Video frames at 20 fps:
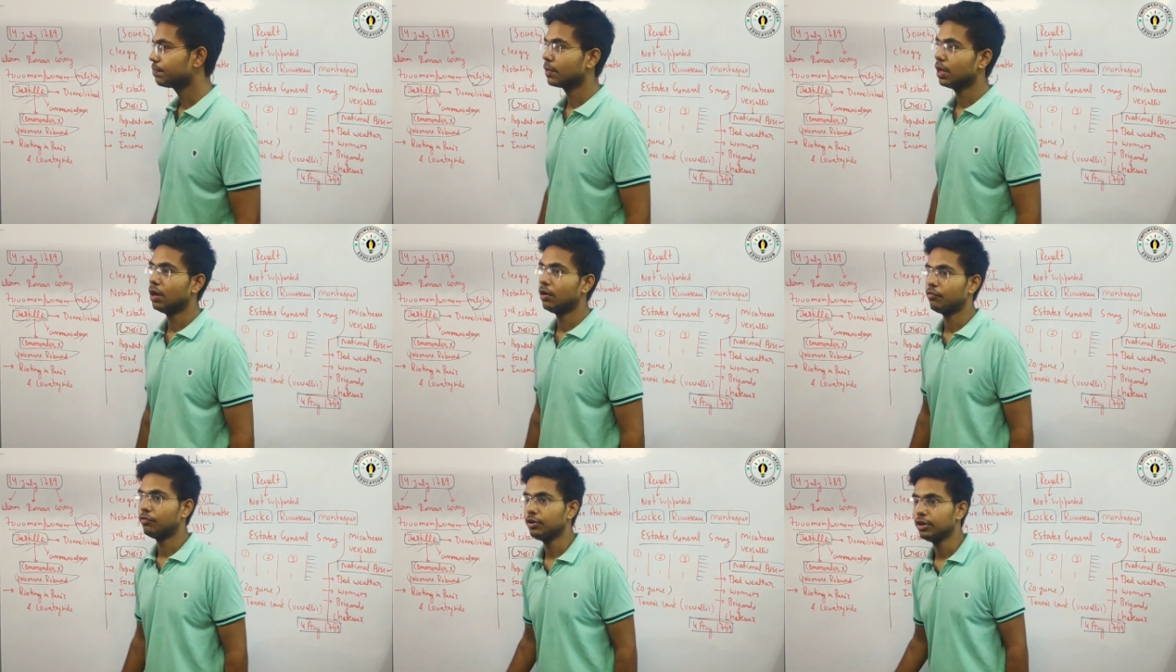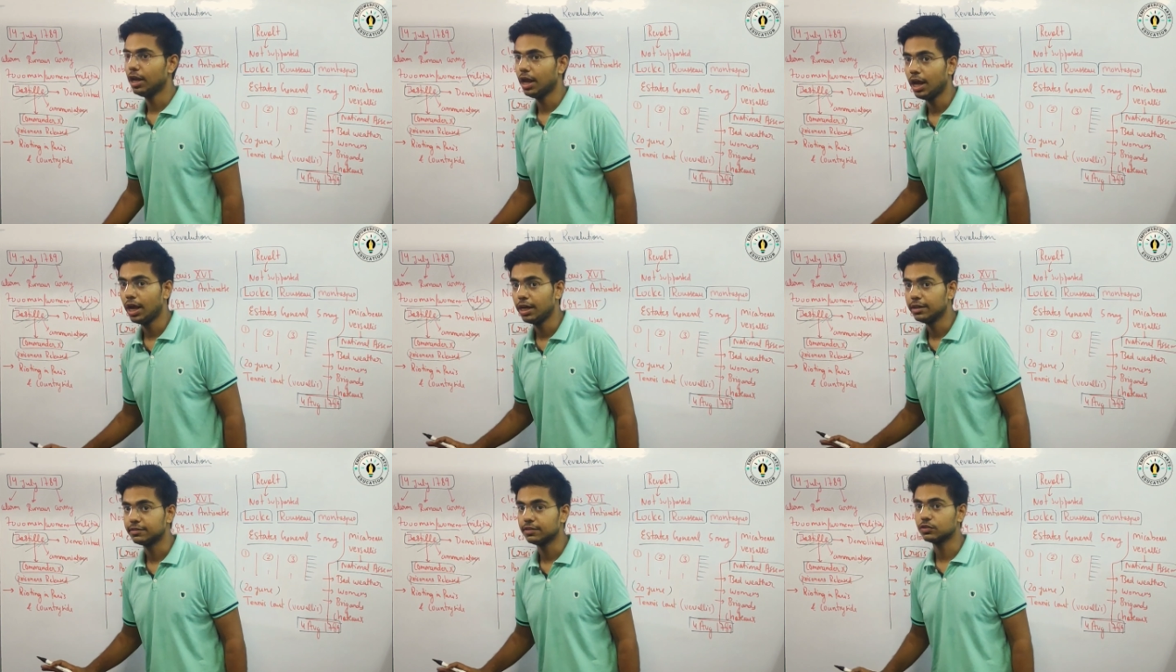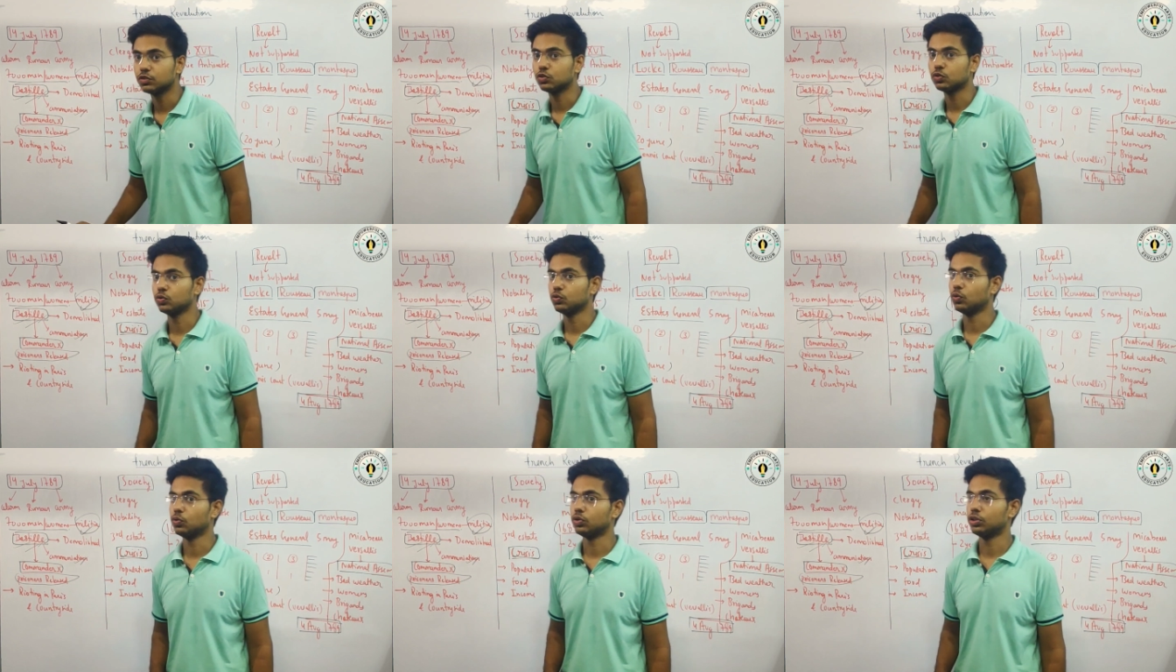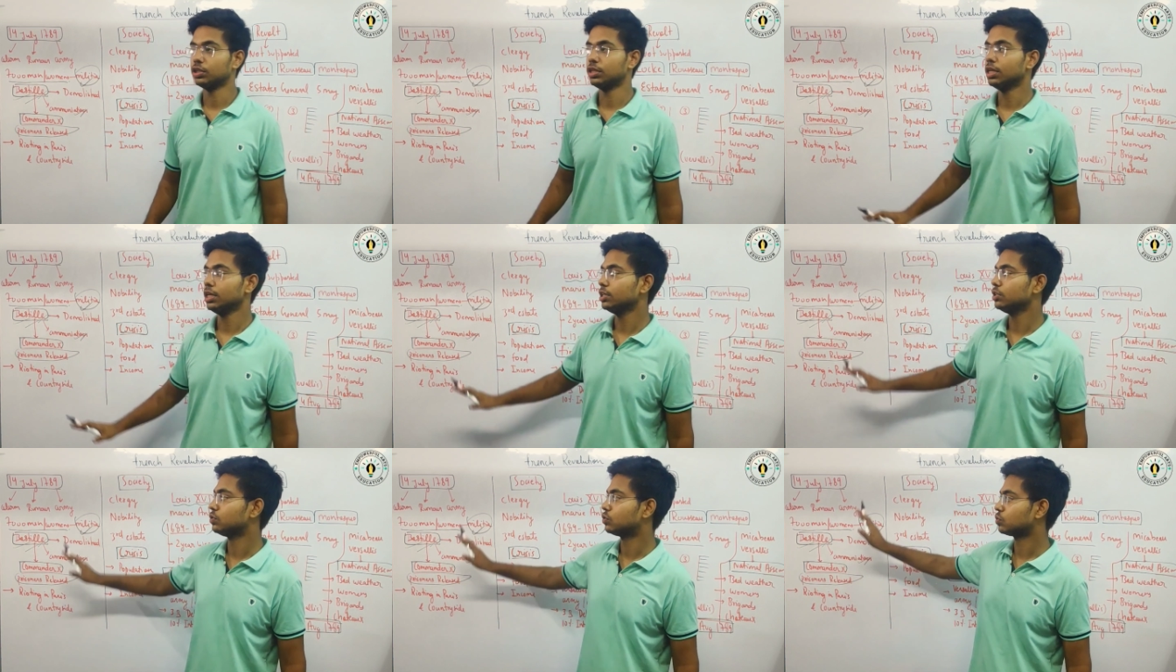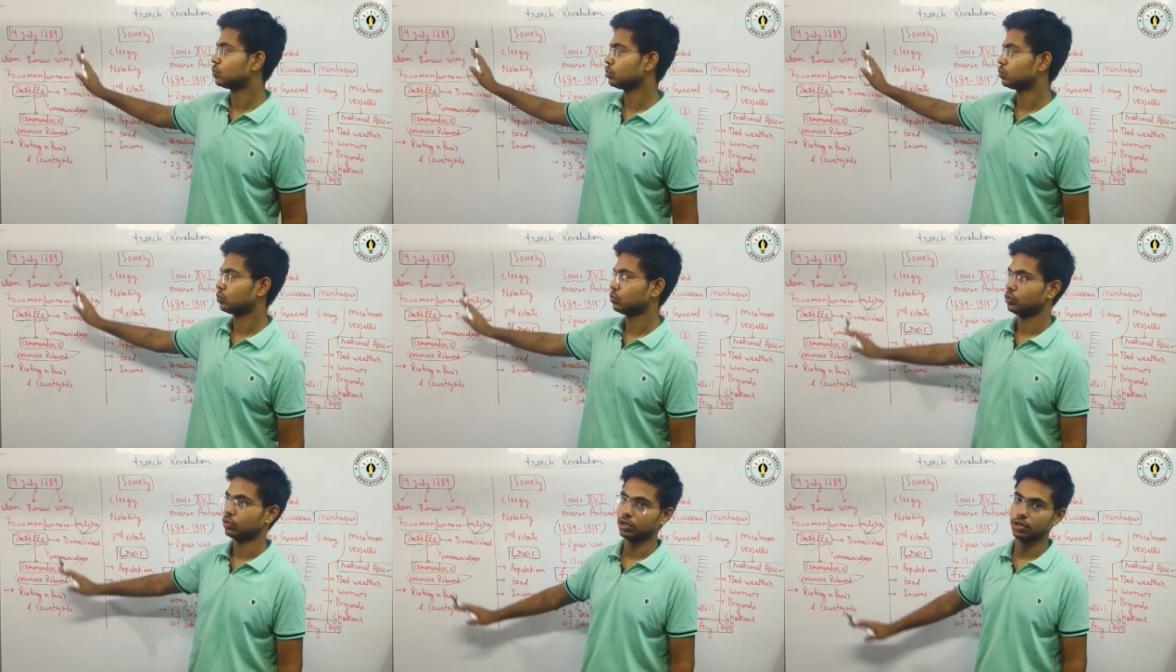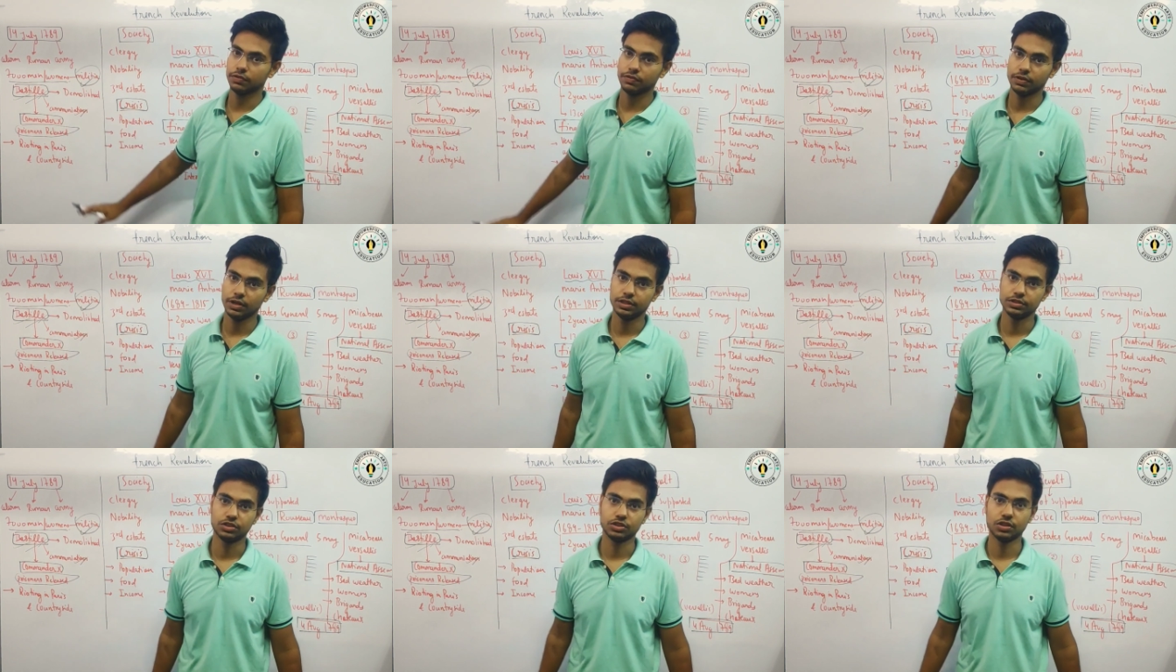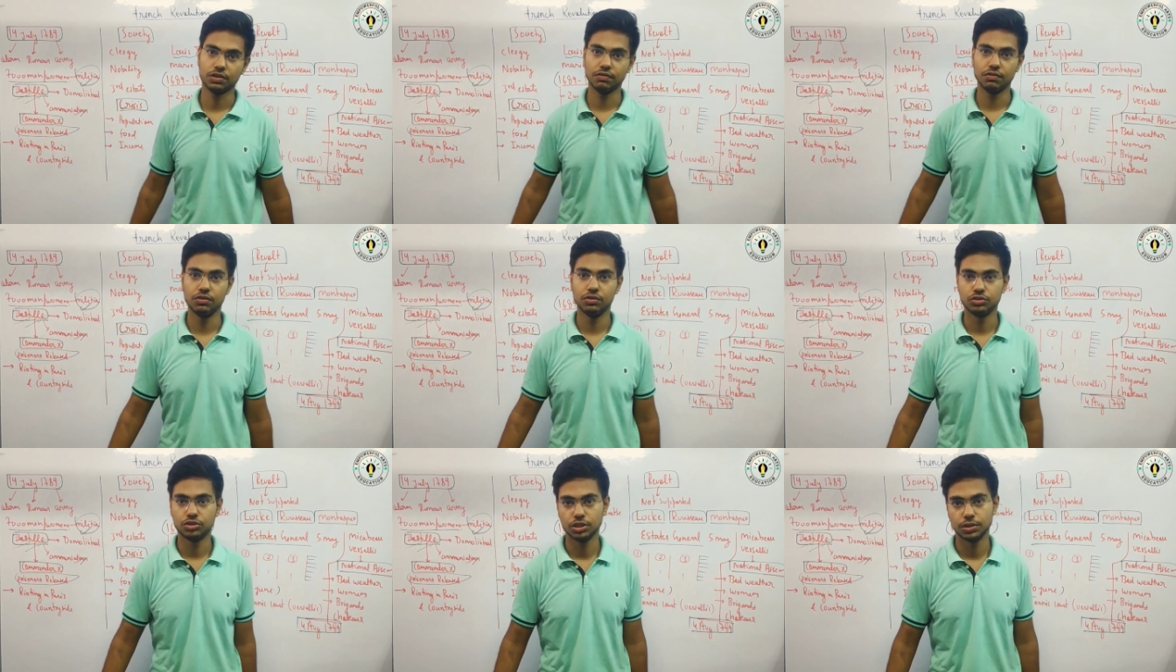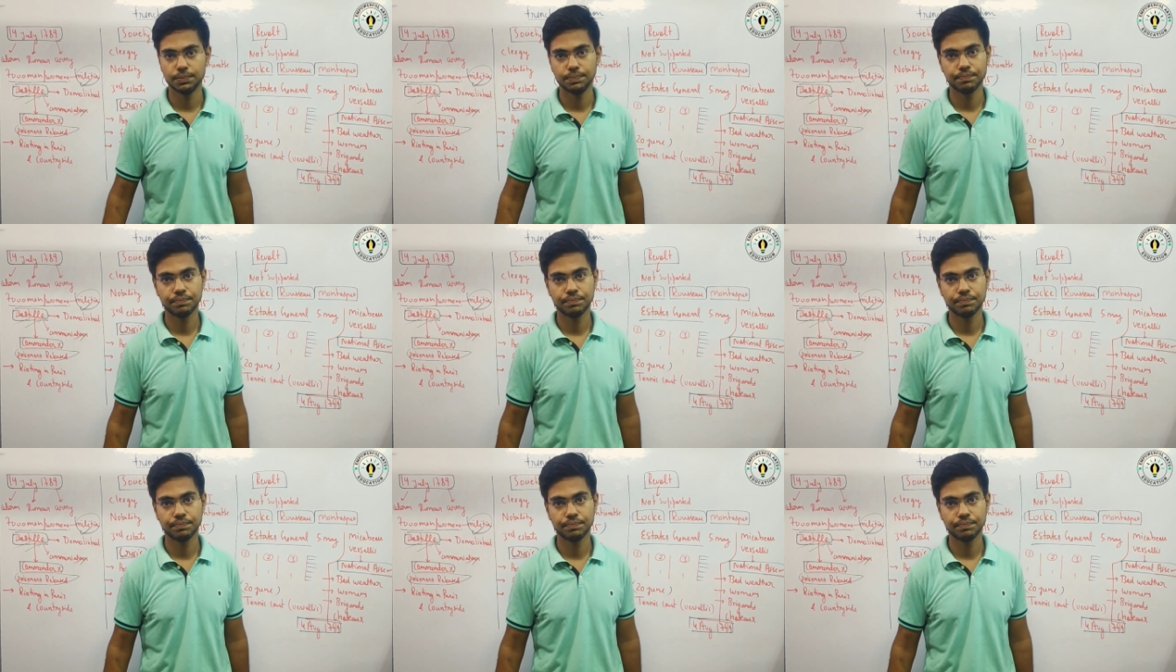फिर तो ऐसे शुरू होती है इसको तोड़कर फ्रेंच रेवोल्यूशन